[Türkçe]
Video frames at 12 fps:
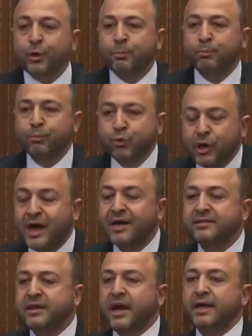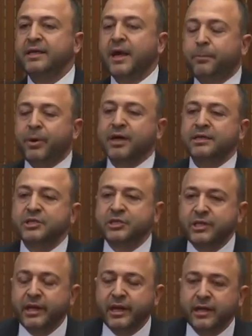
bu hata yapan kişiler